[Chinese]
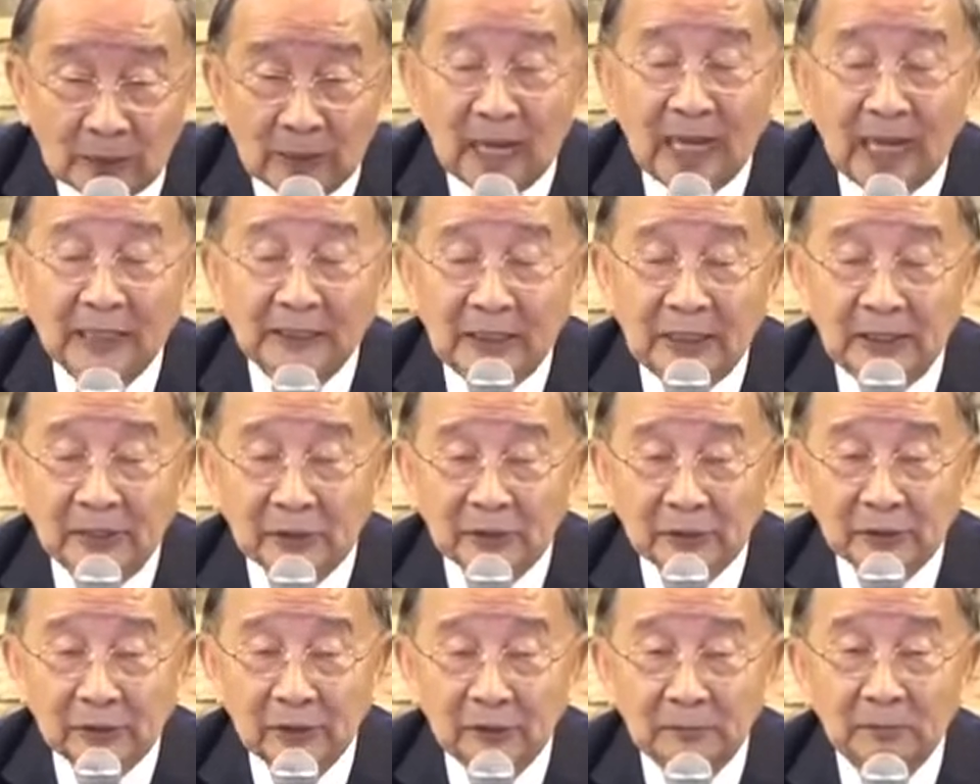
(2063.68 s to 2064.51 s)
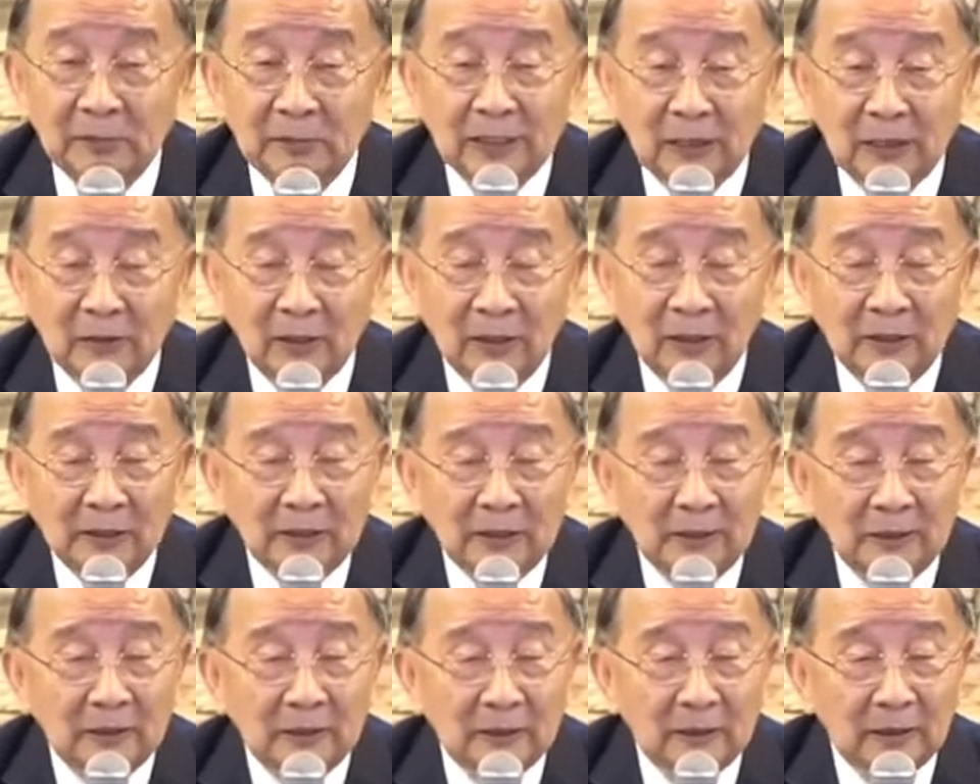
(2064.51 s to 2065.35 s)
啊，意思比较，
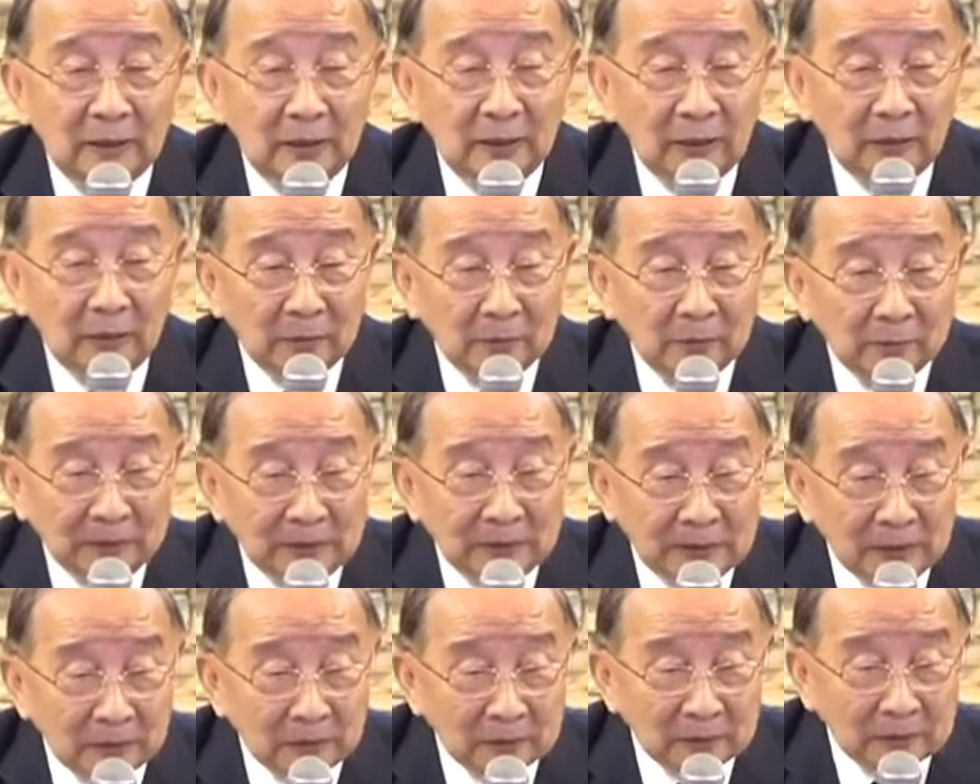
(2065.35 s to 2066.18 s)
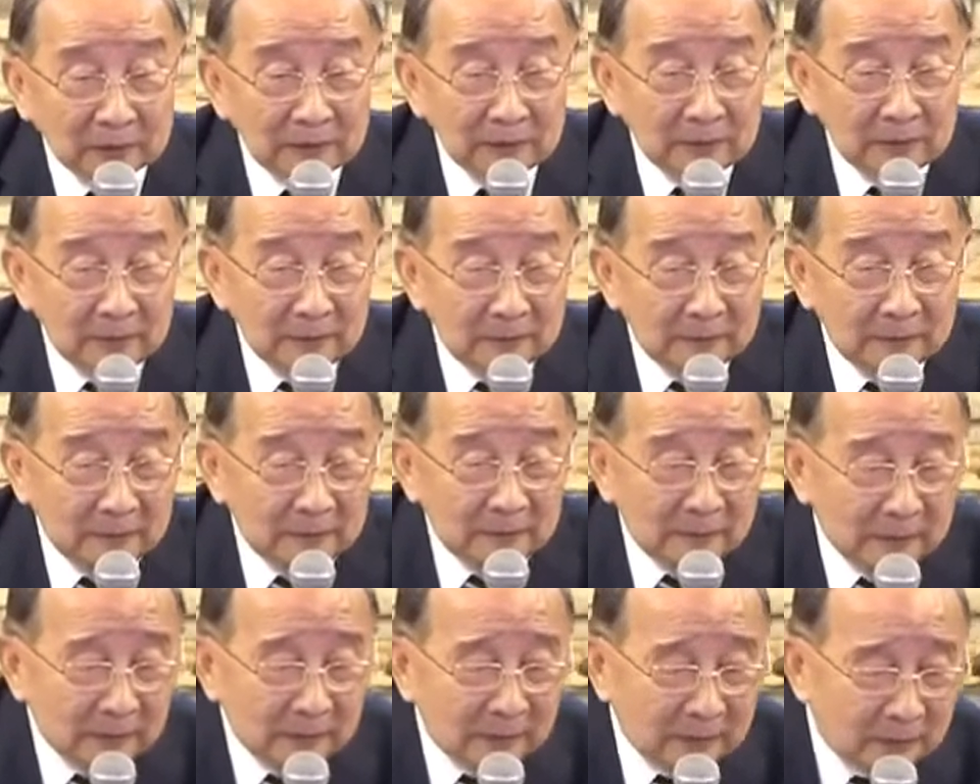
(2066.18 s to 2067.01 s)
比较，
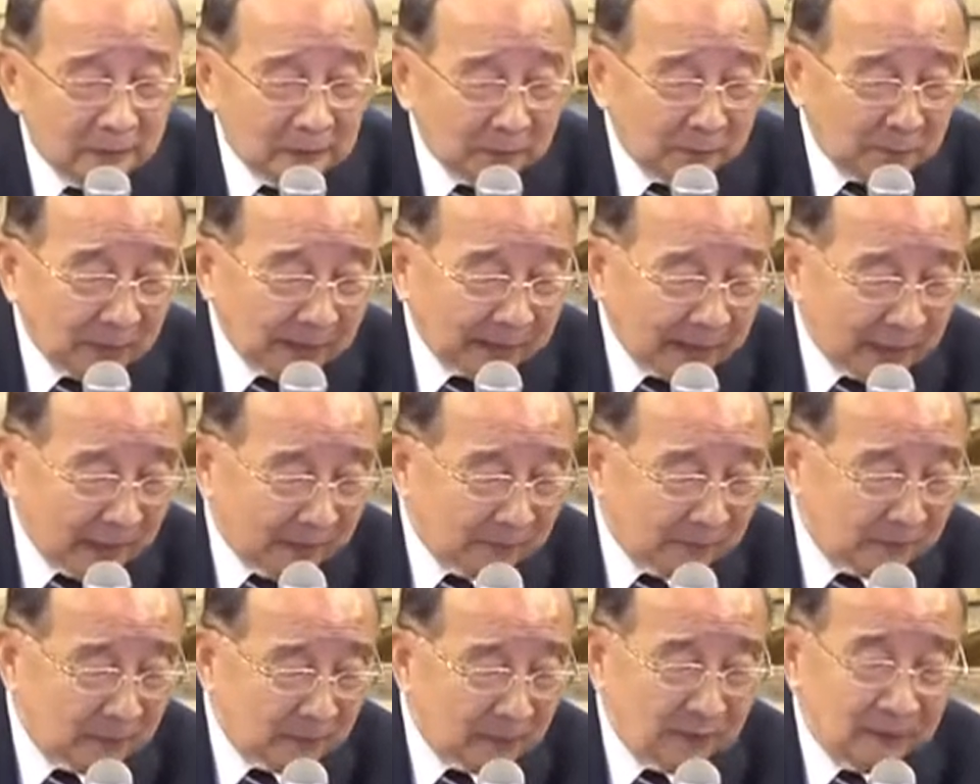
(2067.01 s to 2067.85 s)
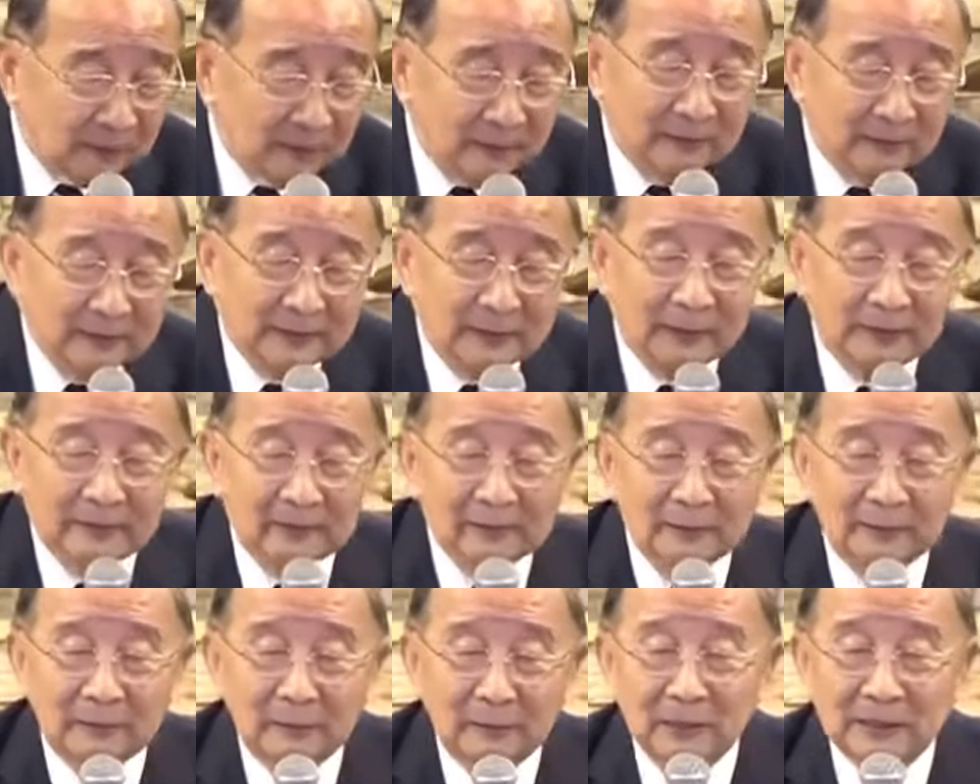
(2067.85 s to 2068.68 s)
就把它解释
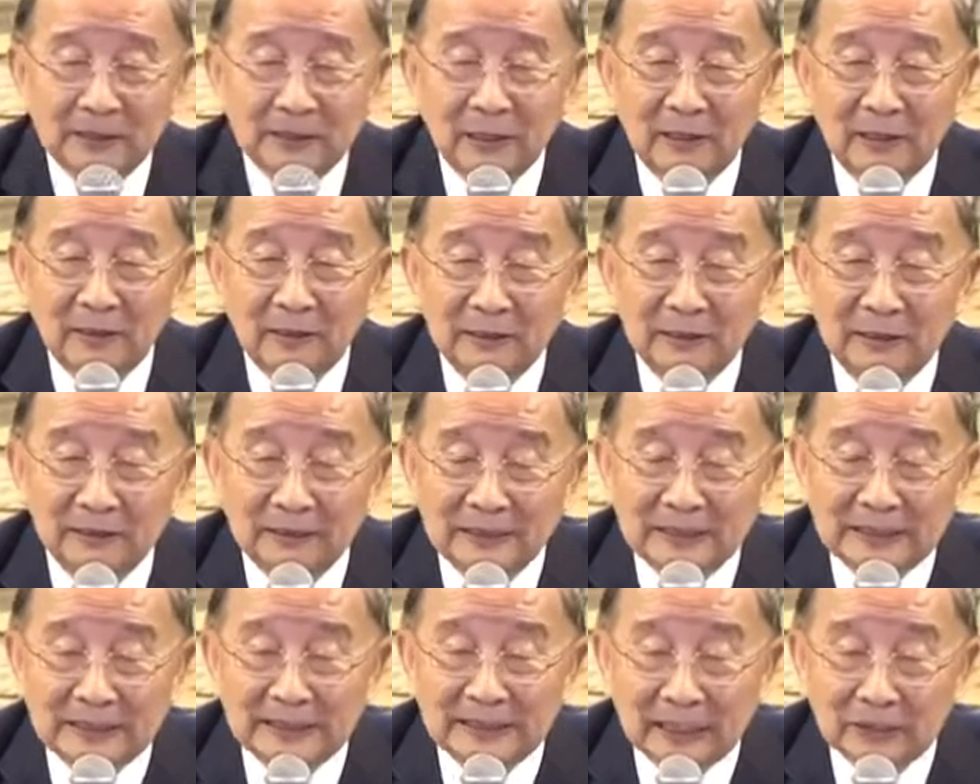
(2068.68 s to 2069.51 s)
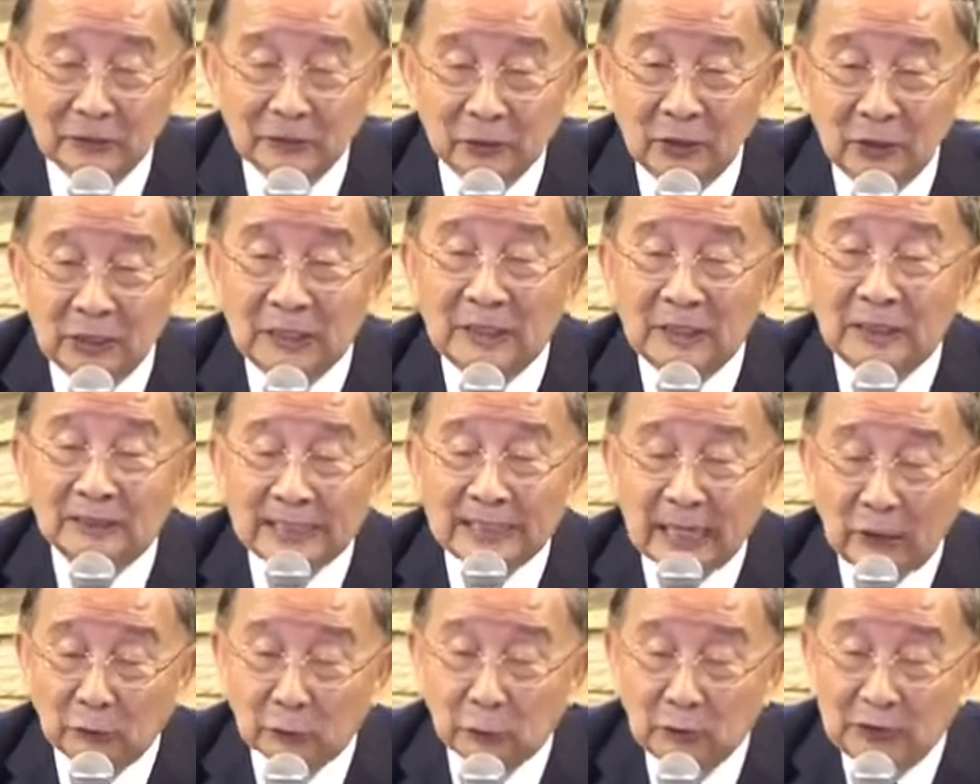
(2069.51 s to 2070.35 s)
的比较客气的，就
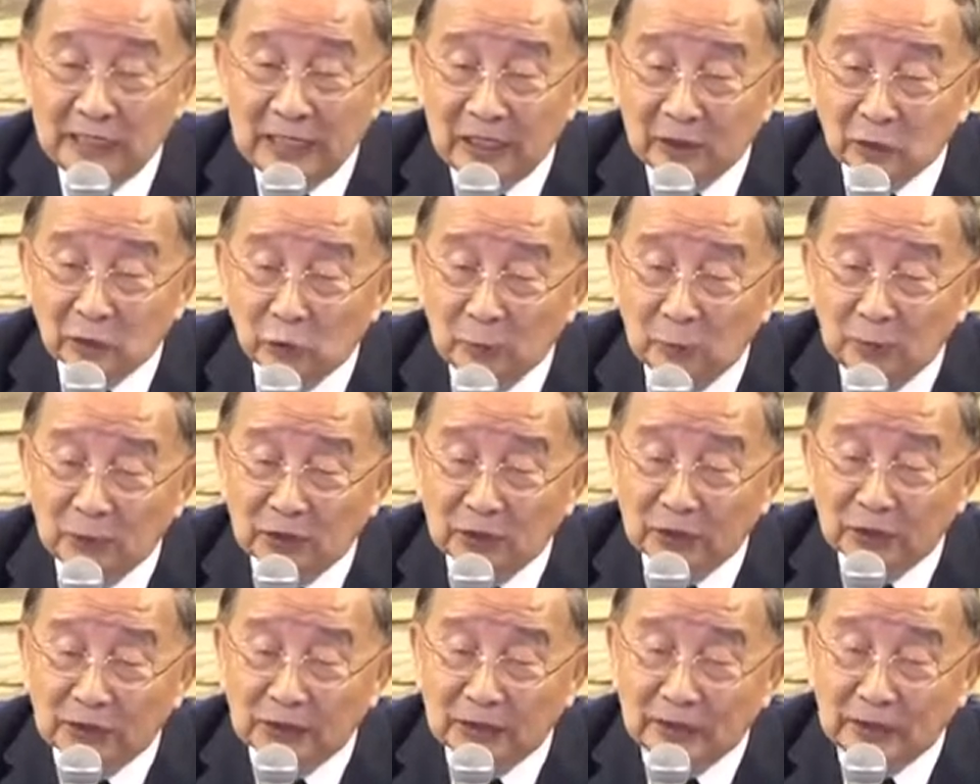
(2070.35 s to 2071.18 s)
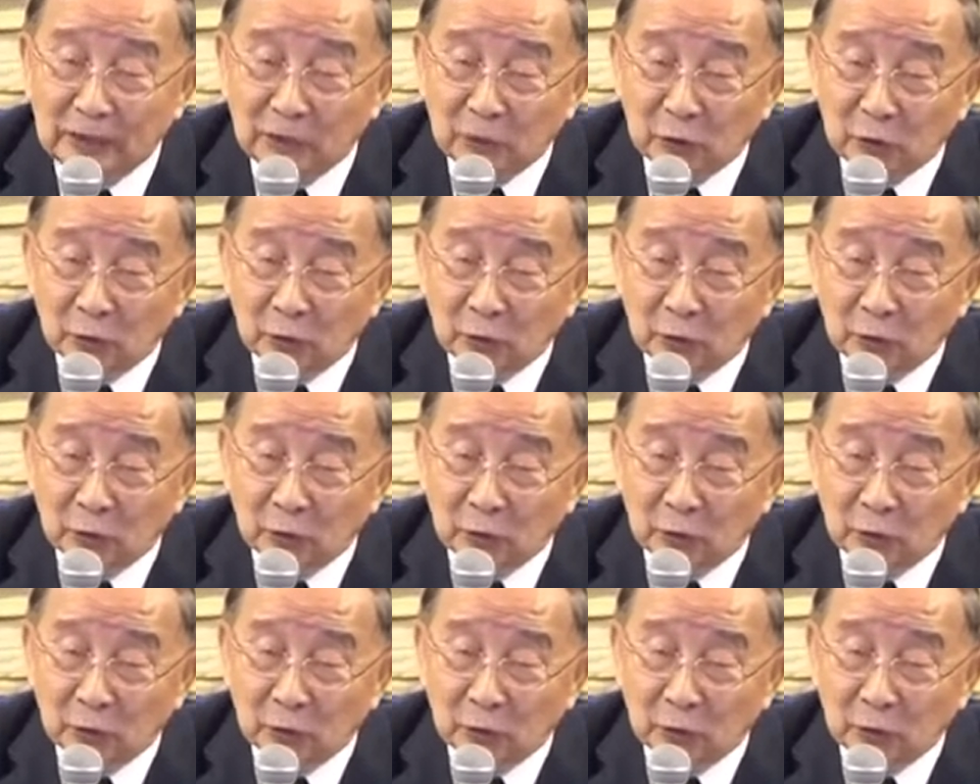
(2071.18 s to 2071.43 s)
假如耶稣不是你